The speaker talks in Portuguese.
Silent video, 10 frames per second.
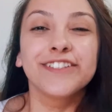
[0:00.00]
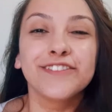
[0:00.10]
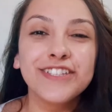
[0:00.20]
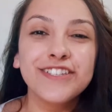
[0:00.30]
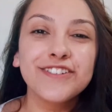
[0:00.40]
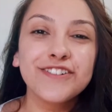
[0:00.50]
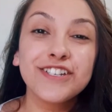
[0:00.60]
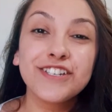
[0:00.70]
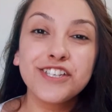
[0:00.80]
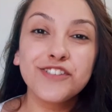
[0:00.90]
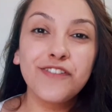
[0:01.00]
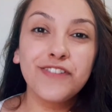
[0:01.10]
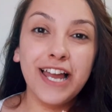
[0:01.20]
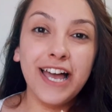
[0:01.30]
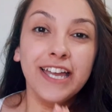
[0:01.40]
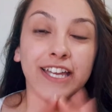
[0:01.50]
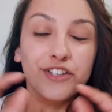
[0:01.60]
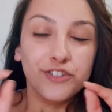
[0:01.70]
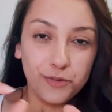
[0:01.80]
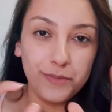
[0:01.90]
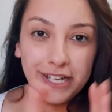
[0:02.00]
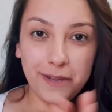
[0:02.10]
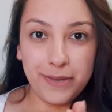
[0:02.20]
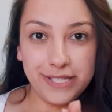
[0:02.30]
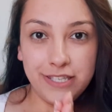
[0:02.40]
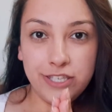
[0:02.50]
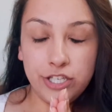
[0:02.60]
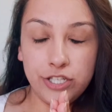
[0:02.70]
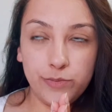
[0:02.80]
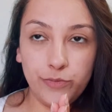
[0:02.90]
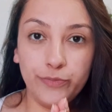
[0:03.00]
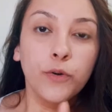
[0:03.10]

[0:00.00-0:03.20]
No vídeo de hoje a gente vai falar sobre capacitismo.